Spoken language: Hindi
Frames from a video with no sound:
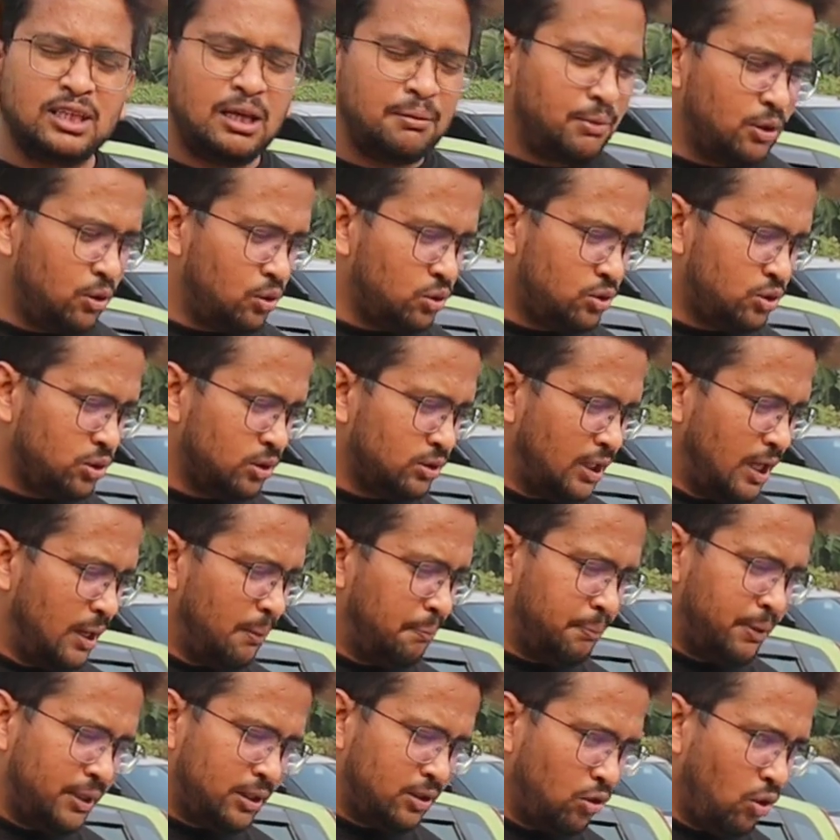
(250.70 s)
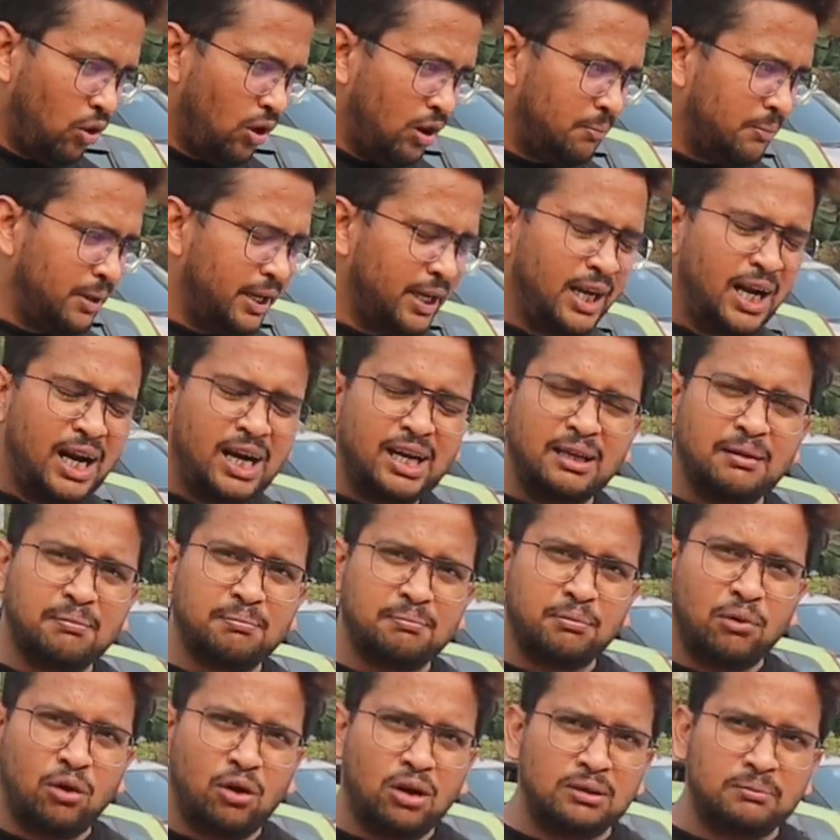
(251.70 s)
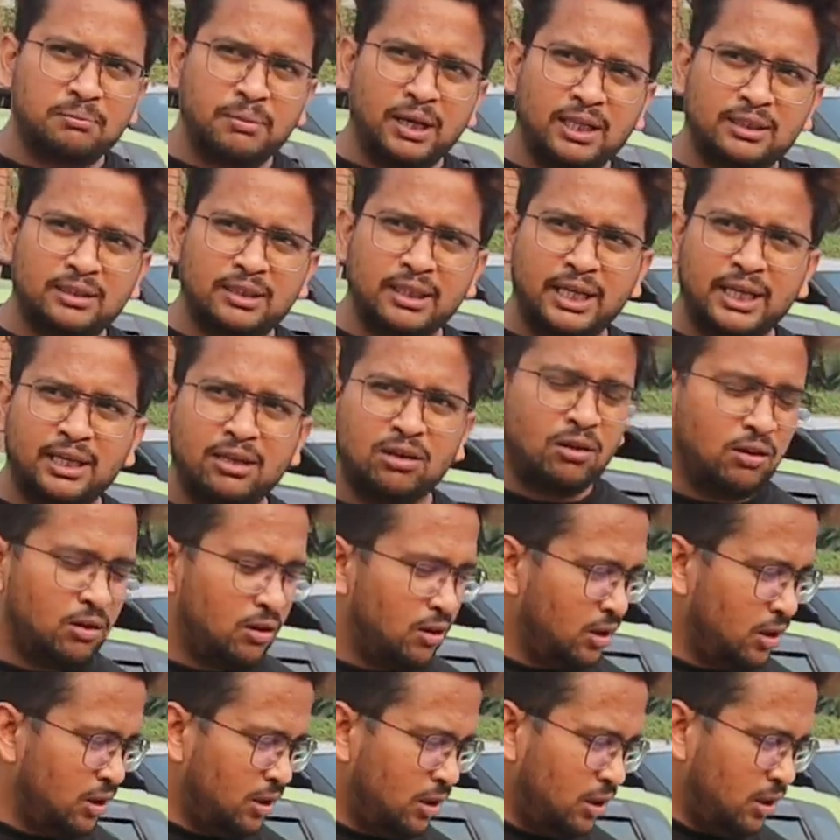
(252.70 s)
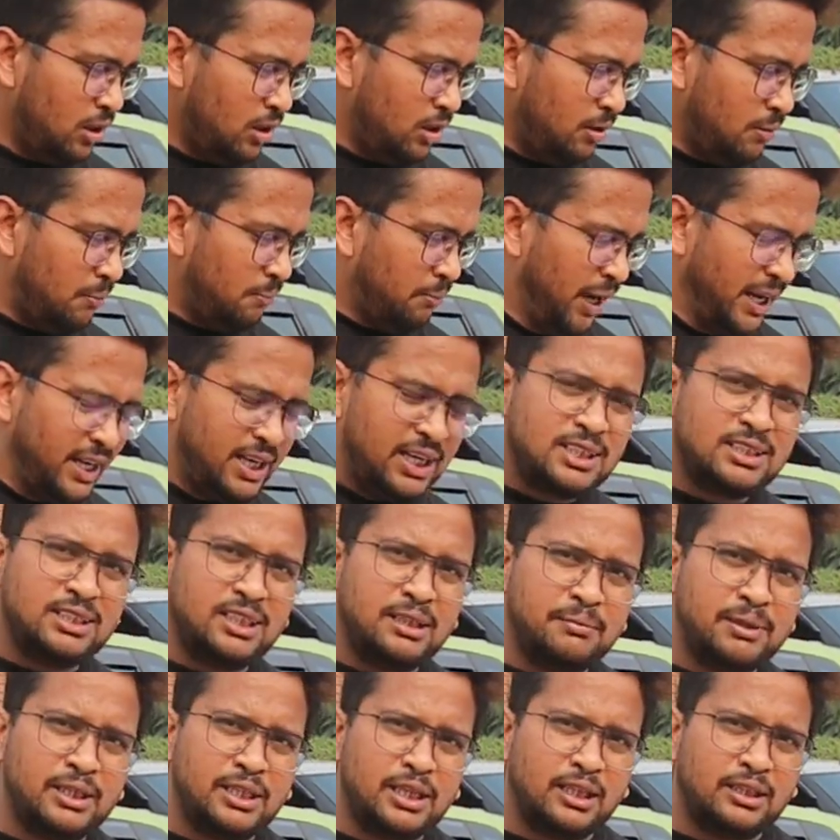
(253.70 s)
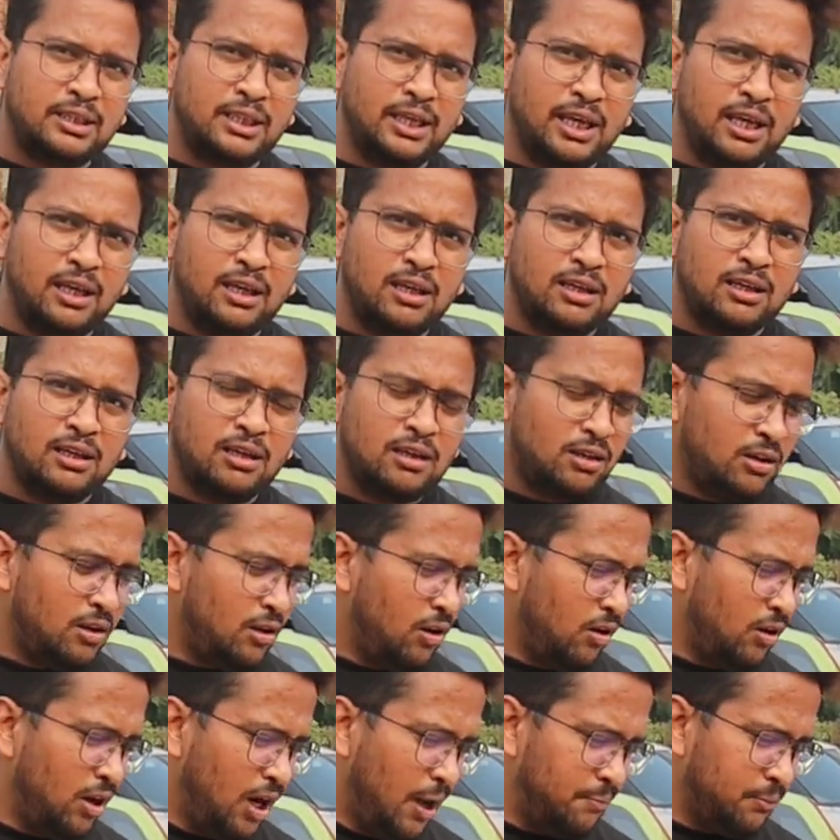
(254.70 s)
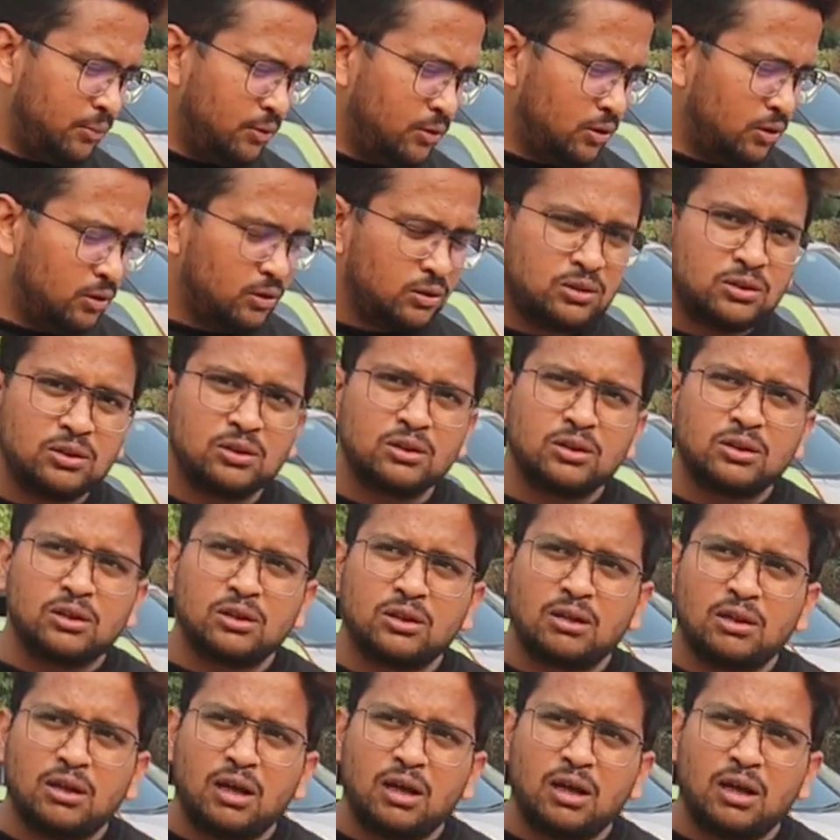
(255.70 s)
जितना भी कुछ होता है पेट्रोल में गाड़ी बहुत बेहतरीन माइलेज दे भी देती है कितनी माइलेज देती है